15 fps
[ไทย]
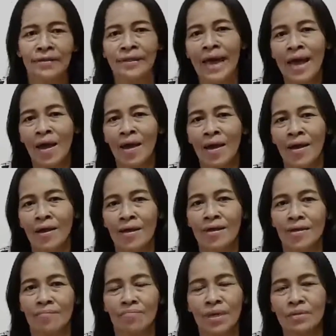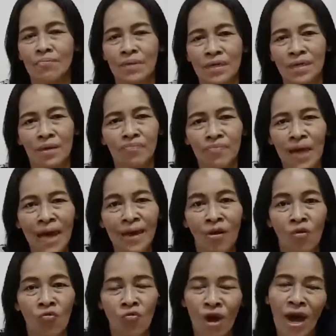ตา มันเหมือนกับตา
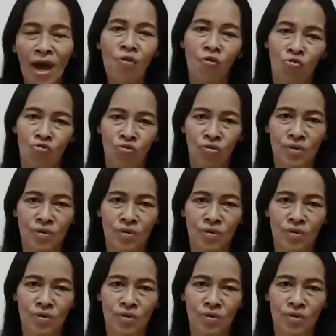เราฝ้าลง